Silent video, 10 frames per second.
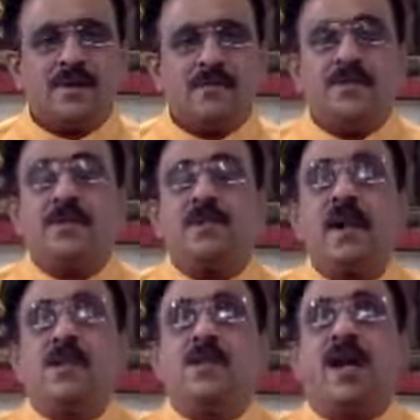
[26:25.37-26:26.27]
मुझे
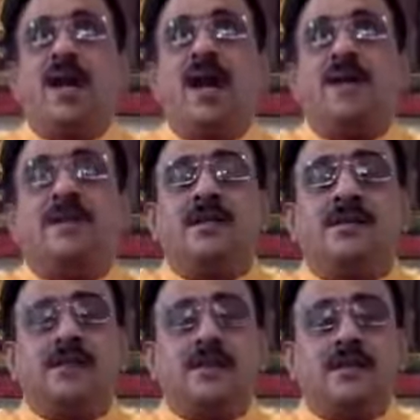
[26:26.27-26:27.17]
साक्षात
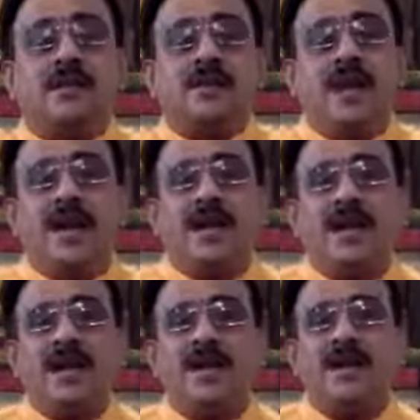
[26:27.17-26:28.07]

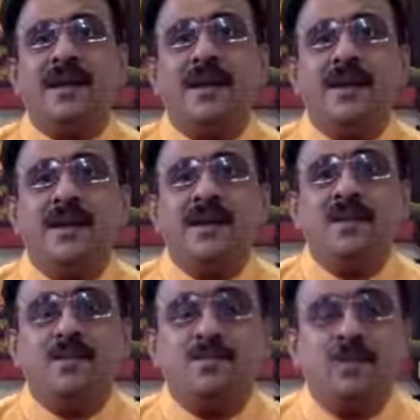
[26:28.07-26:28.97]
निराकार के
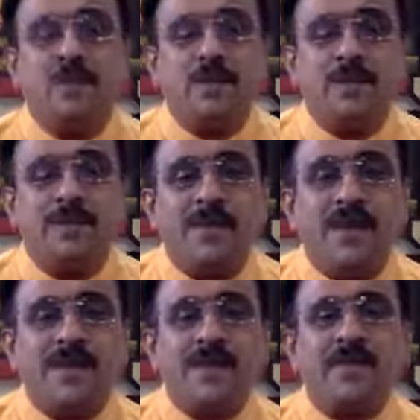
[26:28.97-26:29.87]
संपूर्ण
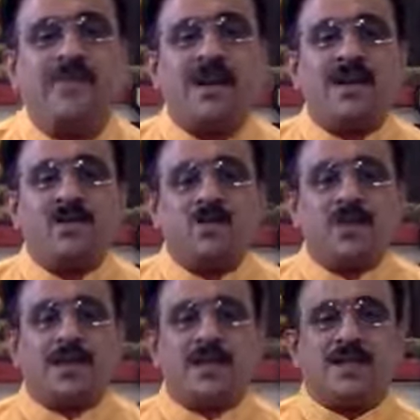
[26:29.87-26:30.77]
ब्रह्मांड के विराट रूप
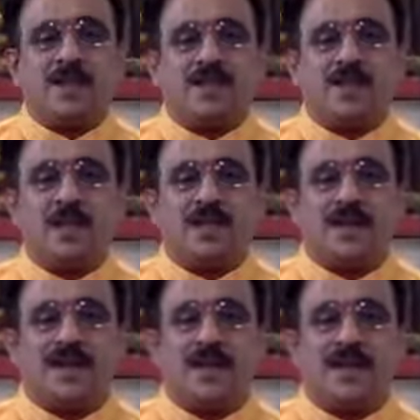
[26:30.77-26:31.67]
के दर्शन हुए
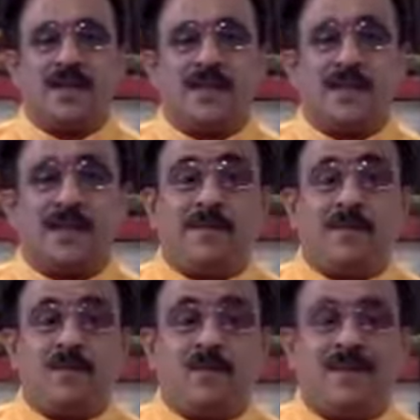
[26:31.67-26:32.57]
ऐसा लगा और मैं
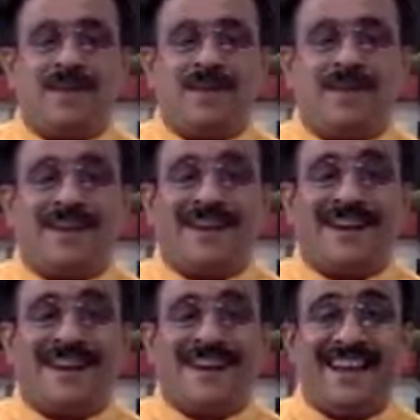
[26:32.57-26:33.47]
भयभीत हो गया डर
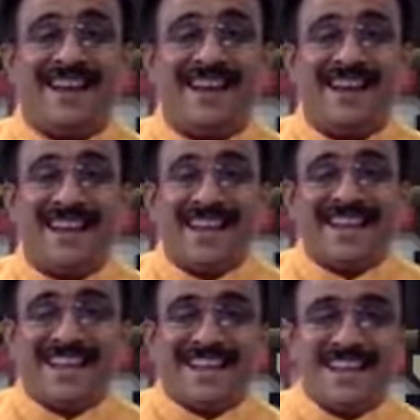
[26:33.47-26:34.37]
गए
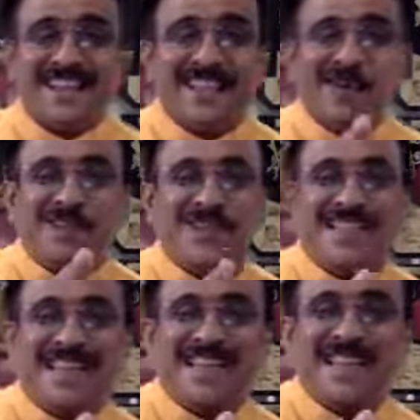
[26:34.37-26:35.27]
तैयारी नहीं होती
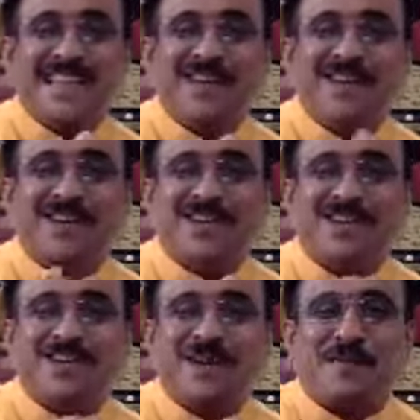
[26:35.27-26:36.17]
साधना नहीं होती तो
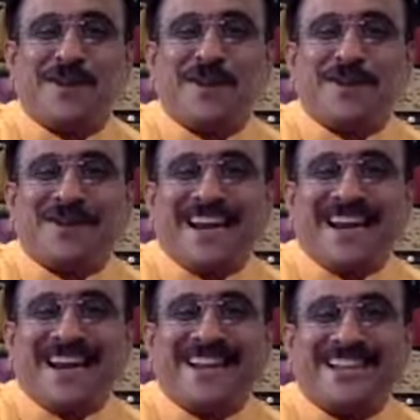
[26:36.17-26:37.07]
ईश्वर प्रकट हो
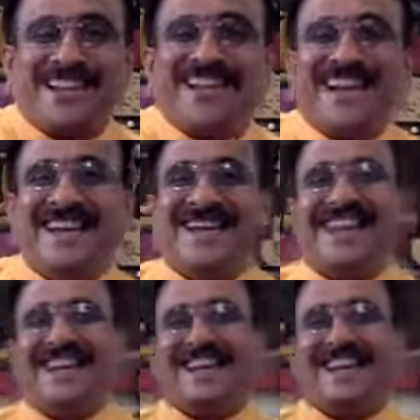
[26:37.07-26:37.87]
जाएगा तो डर जाएंगे